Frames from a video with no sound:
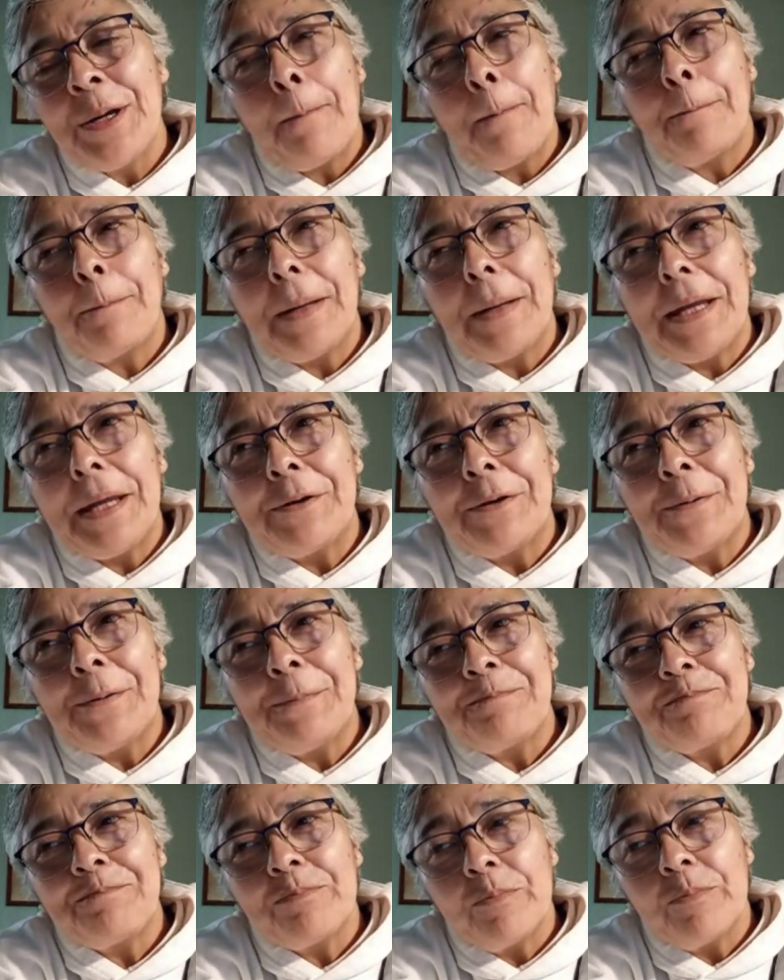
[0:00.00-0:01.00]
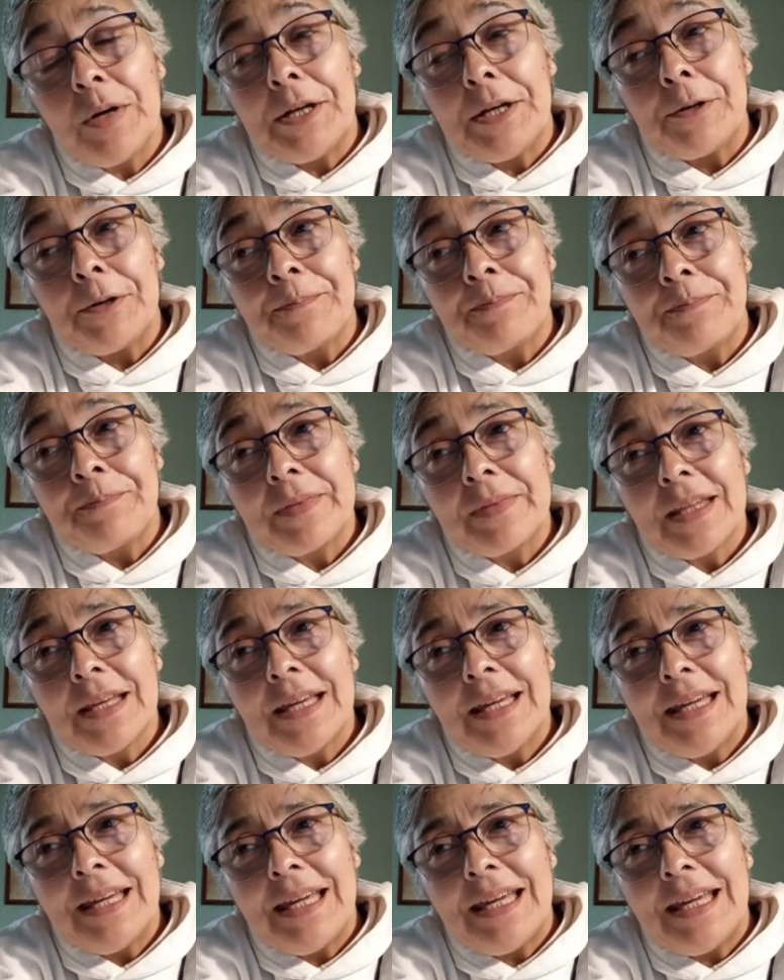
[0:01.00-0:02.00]
Pero bueno,
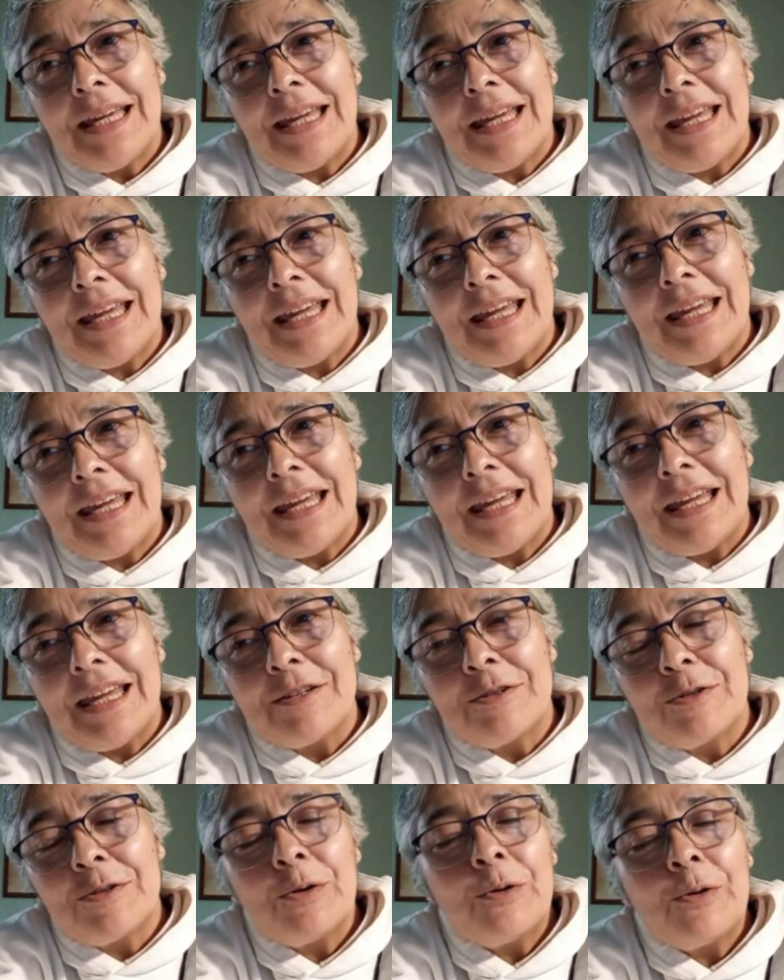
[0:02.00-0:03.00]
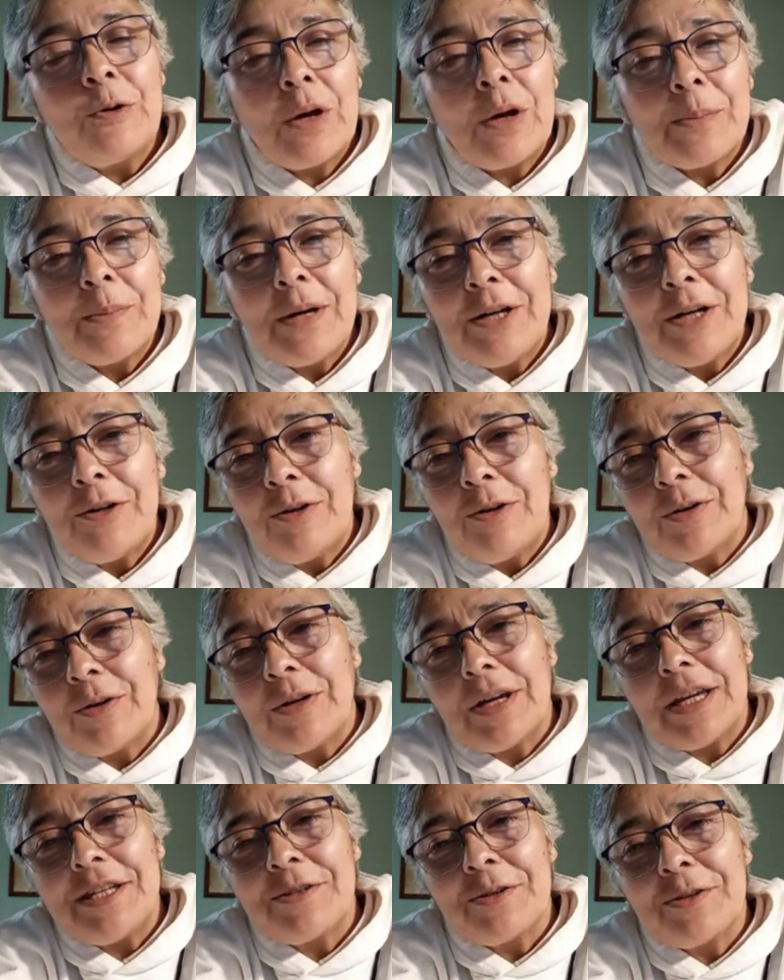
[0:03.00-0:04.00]
eh, su hermano lo que
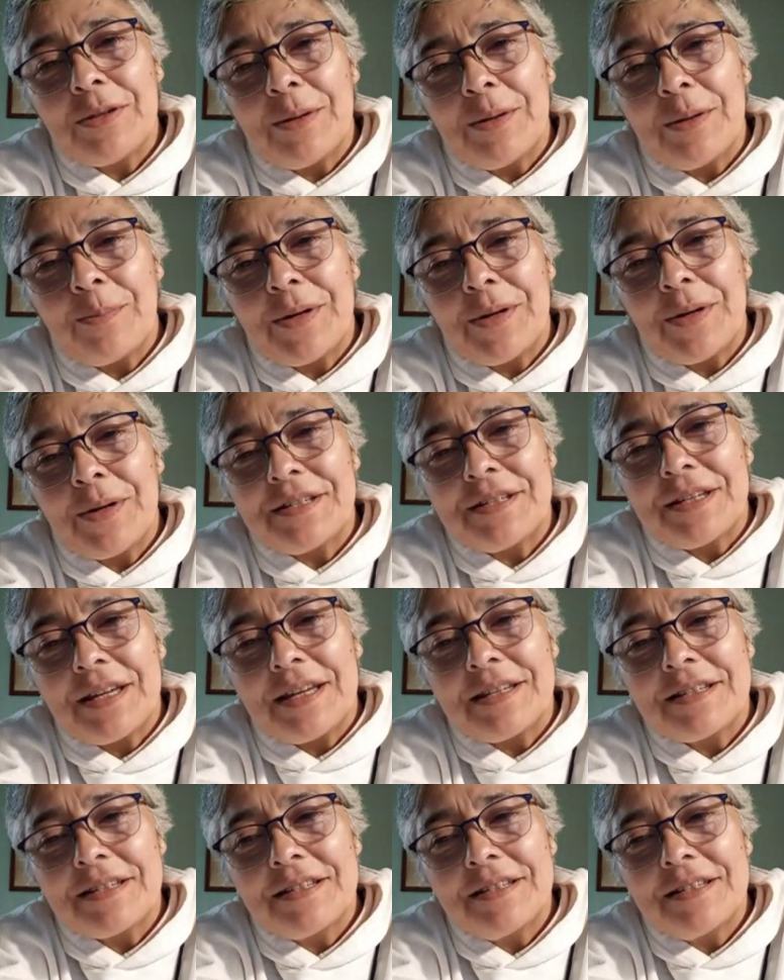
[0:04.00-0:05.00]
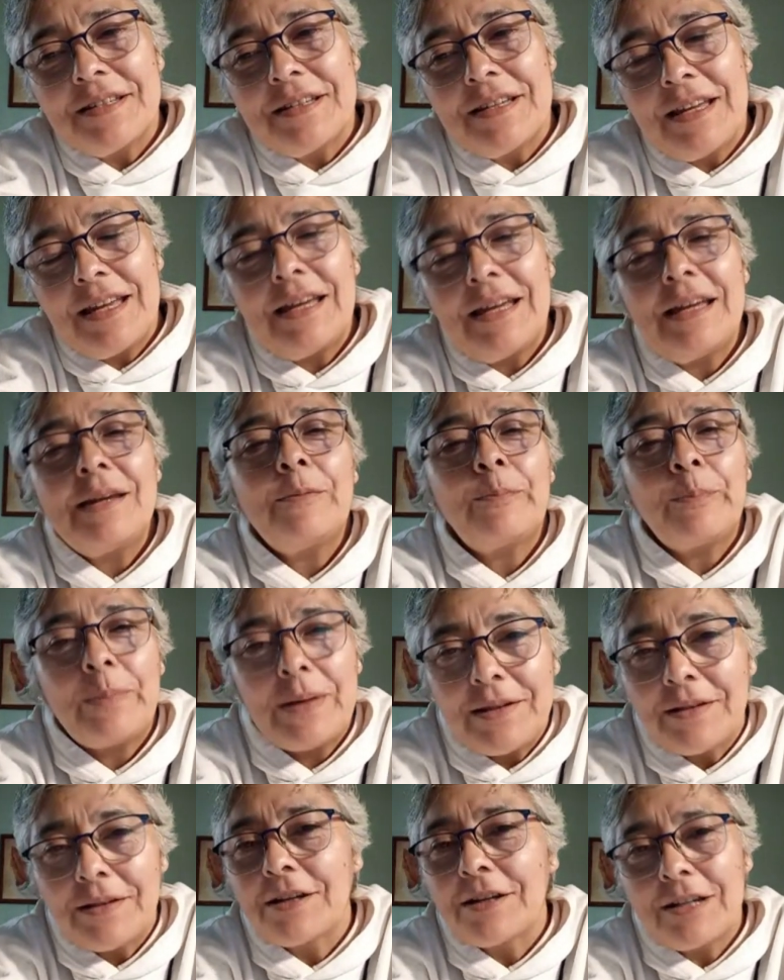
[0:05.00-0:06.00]
hizo después es
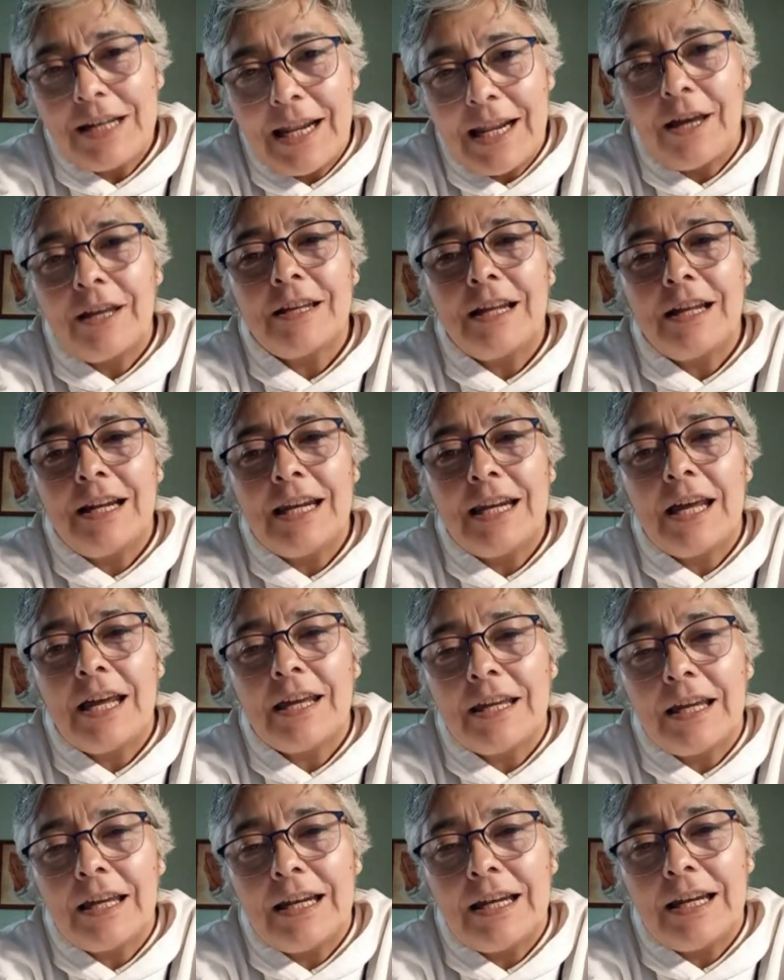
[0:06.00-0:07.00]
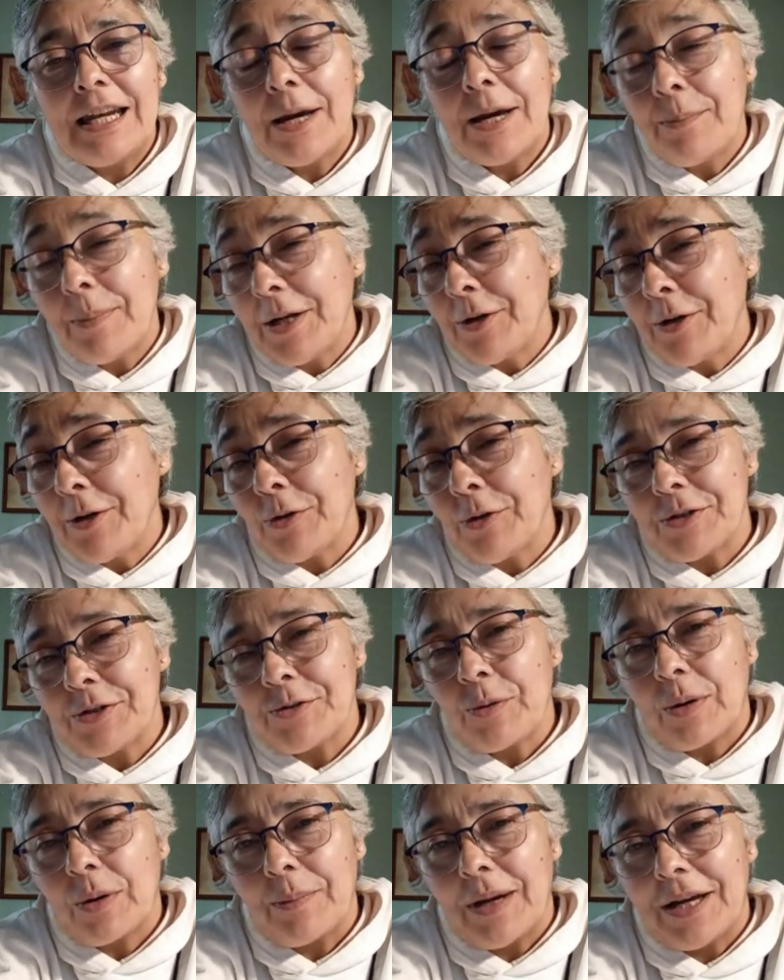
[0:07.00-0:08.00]
pintar las, manos de su
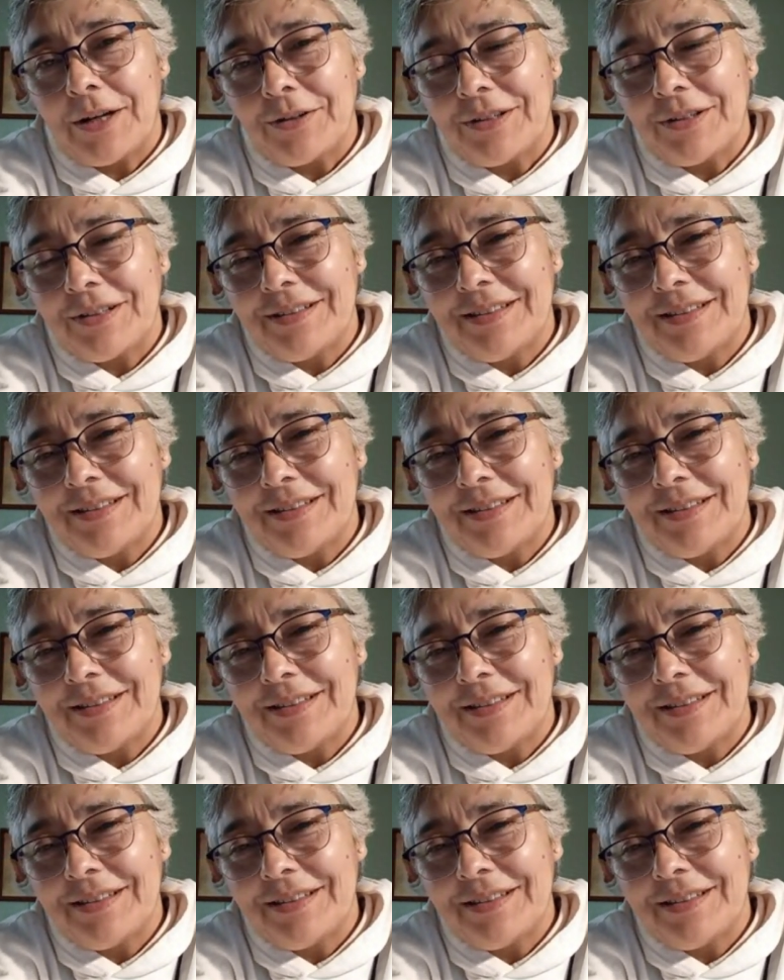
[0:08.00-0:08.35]
hermano.